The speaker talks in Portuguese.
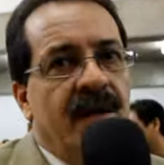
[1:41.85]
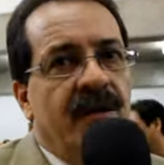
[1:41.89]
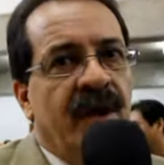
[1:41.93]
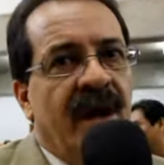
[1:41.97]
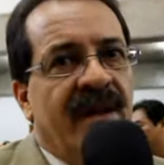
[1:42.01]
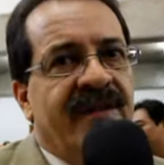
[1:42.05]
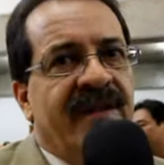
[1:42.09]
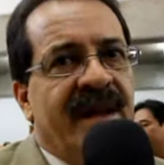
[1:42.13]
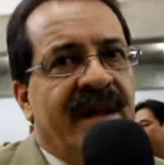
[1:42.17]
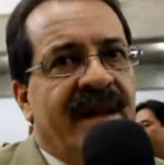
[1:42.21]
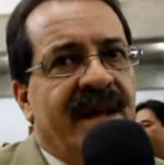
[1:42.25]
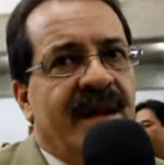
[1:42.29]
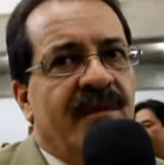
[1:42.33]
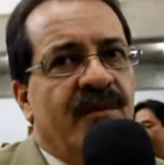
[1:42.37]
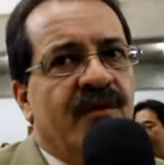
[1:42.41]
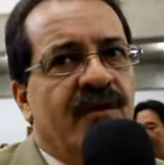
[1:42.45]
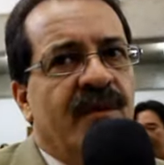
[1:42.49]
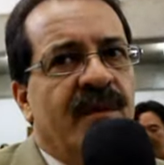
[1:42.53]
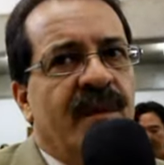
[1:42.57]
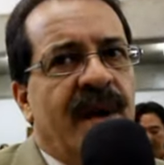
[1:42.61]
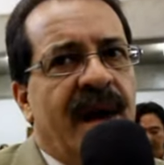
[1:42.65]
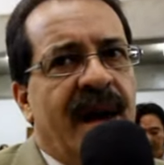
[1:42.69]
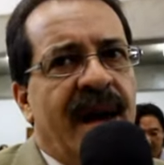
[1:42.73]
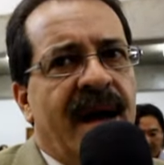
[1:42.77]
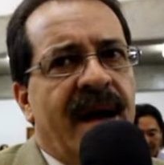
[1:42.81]
Nós já temos
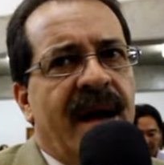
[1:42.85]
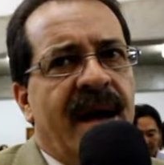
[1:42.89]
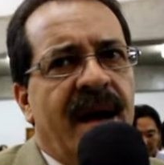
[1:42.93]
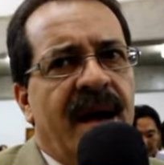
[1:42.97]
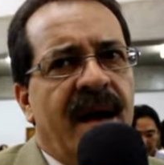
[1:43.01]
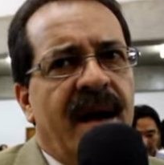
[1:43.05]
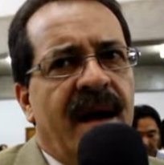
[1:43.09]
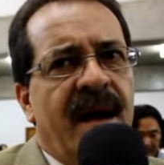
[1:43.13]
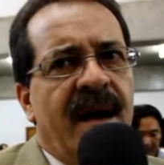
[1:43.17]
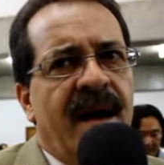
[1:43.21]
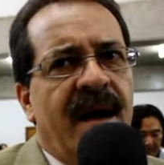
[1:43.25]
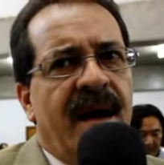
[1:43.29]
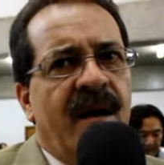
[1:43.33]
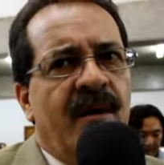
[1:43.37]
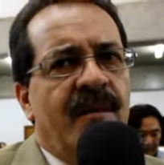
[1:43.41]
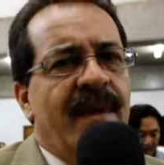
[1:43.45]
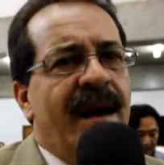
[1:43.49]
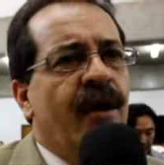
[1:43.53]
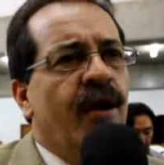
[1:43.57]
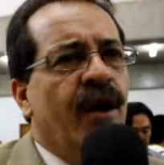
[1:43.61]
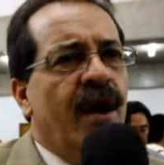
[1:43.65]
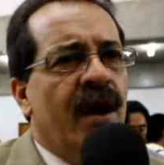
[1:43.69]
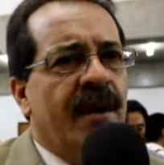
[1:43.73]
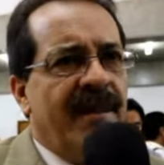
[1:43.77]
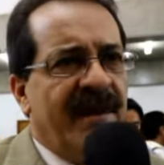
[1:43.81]
uma,
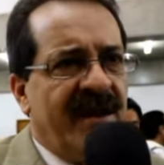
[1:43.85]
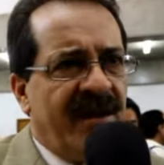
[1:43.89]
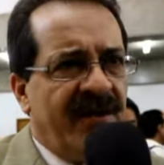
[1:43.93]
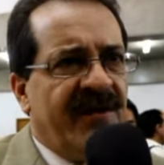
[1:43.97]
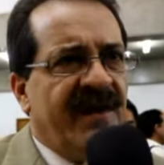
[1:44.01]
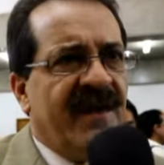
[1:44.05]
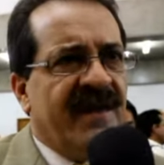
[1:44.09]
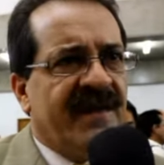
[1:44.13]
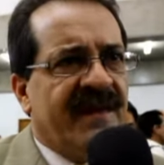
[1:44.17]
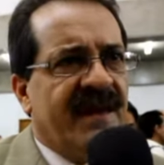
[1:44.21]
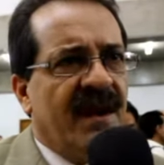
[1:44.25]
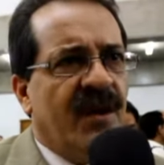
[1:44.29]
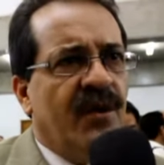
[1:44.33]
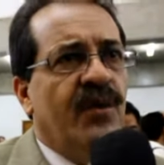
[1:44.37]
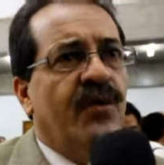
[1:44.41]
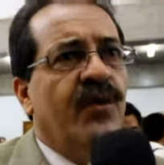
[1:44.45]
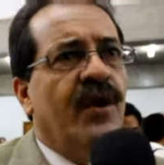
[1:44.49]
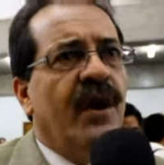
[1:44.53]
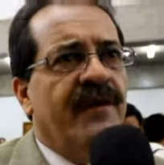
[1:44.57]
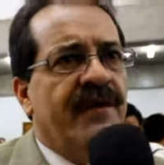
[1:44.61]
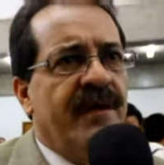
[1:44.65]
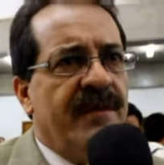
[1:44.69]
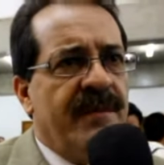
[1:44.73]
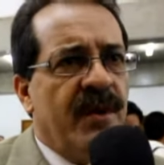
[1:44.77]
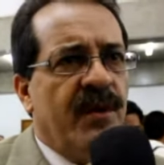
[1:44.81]
uma norma de gestão,
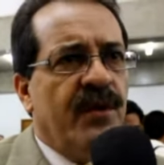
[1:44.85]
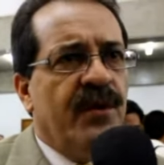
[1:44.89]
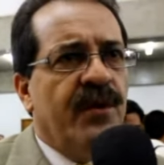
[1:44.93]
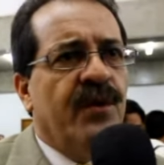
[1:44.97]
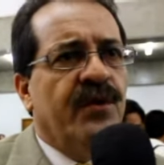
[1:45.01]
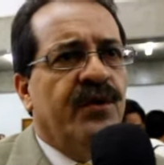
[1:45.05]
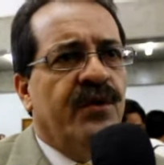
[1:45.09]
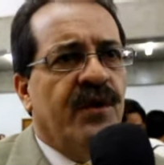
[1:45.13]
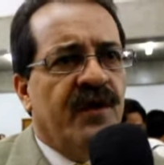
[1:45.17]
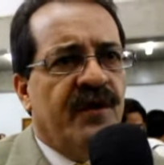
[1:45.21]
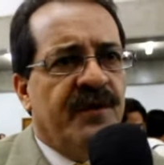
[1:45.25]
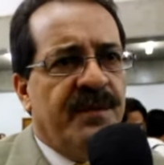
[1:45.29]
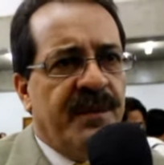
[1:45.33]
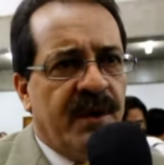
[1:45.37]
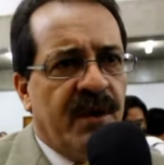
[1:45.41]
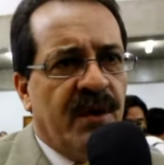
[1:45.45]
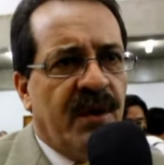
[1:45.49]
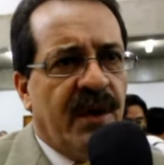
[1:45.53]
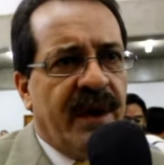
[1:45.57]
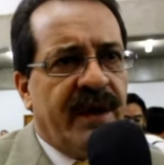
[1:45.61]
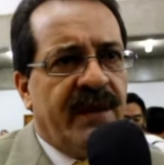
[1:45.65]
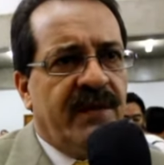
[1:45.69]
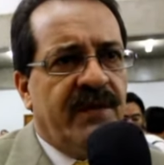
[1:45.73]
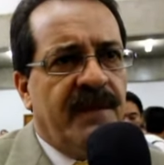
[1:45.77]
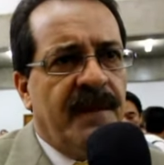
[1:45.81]

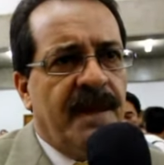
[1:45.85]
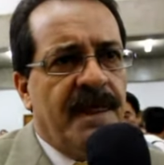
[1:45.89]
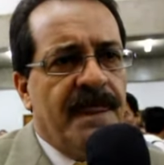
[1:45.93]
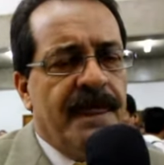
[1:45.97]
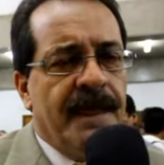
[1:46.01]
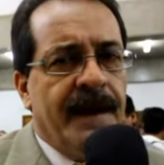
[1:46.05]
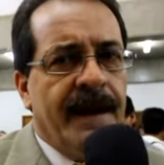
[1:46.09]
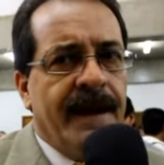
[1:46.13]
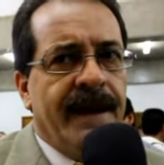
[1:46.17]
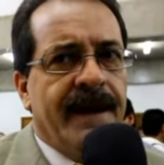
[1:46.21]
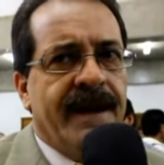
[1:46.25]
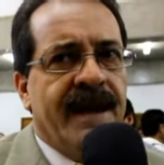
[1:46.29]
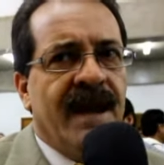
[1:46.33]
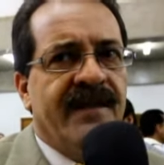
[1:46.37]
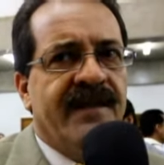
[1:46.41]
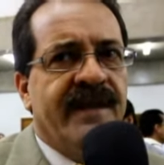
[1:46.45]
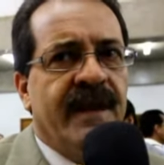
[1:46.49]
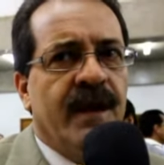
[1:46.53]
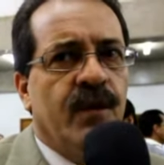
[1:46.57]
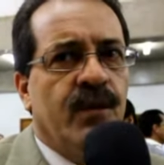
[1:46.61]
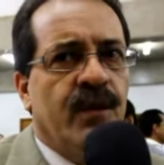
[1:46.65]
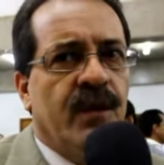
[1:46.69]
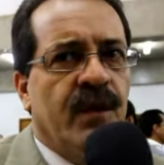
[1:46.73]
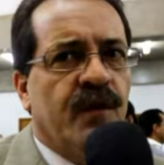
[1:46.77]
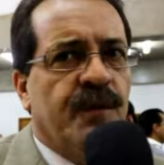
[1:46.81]
9001-2008, né, que
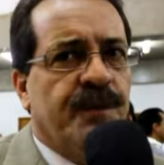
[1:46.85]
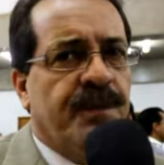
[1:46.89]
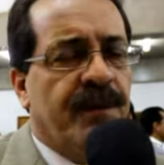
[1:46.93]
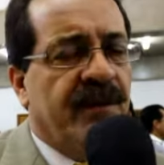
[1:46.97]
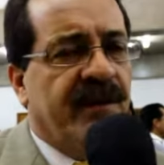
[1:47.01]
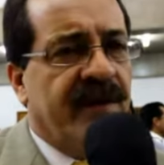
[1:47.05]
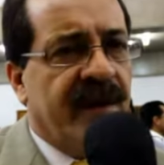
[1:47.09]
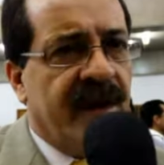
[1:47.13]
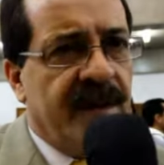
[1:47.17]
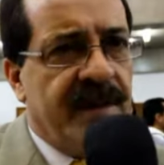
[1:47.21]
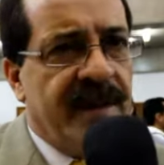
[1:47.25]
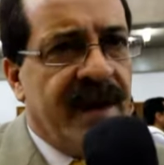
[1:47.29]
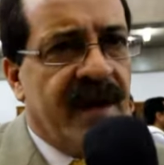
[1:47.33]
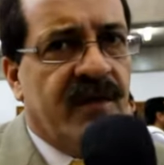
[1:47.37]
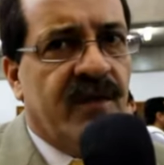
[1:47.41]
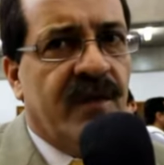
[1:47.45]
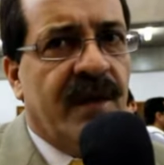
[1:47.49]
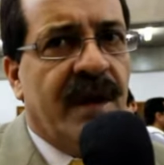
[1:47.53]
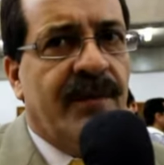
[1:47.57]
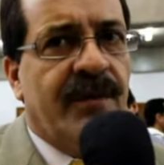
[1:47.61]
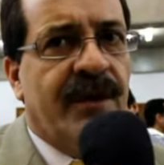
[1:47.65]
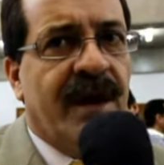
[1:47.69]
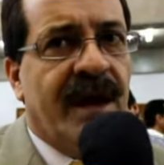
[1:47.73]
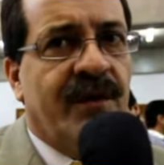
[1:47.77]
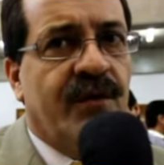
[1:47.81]
assegura os procedimentos do
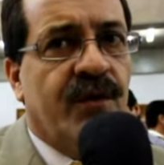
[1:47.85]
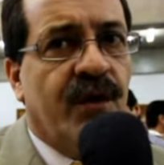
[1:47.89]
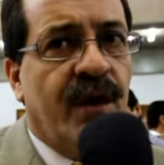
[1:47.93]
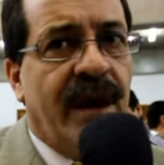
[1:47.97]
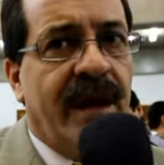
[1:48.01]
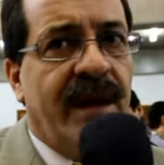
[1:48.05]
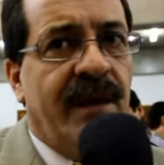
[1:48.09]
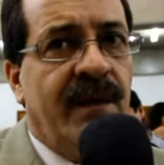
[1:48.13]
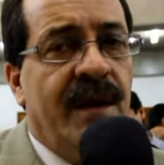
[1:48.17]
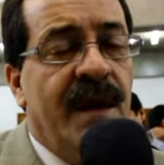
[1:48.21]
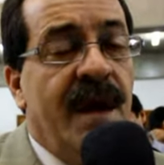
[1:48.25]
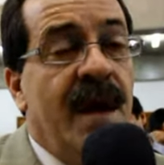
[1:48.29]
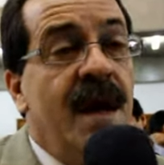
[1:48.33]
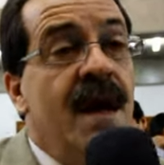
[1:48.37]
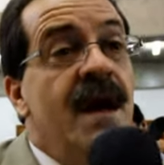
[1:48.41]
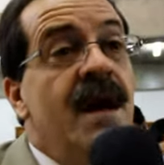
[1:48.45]
laboratório.